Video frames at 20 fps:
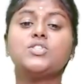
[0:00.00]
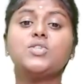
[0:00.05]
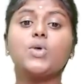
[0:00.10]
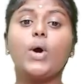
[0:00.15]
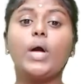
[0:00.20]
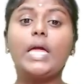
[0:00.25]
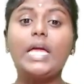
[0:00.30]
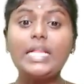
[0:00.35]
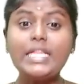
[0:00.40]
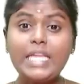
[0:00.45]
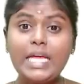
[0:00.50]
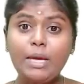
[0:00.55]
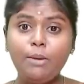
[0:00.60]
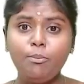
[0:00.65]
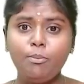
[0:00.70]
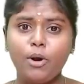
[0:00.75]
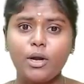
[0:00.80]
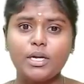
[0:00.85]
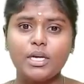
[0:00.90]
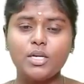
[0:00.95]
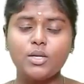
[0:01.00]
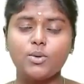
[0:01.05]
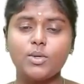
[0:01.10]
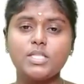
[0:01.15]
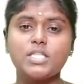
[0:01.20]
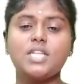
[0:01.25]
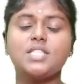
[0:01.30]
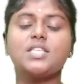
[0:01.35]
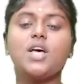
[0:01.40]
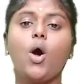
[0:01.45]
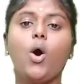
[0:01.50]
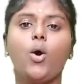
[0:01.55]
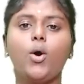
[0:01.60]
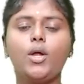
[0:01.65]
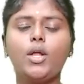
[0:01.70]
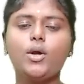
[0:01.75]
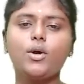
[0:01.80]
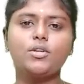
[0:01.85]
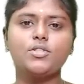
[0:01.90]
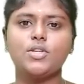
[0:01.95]
ஸோ இந்த இம்பார்ட்டன்ட் கொஸ்டின்ஸை
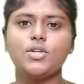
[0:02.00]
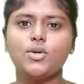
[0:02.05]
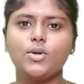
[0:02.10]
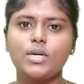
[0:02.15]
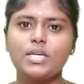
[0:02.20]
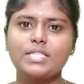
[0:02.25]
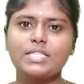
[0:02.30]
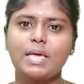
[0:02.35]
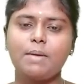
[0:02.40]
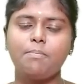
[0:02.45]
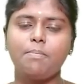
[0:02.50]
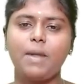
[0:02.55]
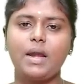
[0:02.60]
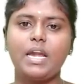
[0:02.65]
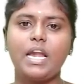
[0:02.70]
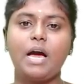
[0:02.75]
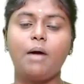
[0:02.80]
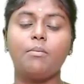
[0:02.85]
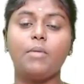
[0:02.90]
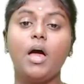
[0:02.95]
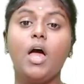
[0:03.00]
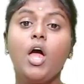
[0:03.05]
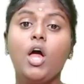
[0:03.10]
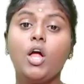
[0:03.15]
ஒரு கொஸ்டின் கூட ஸ்கிப் பண்ணாம